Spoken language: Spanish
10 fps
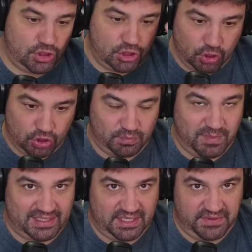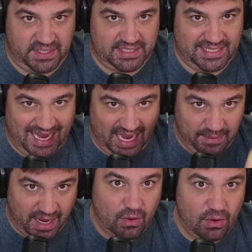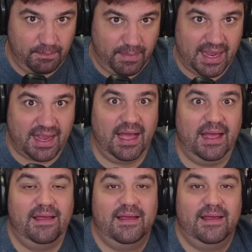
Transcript: dos butterflies abajo en banca,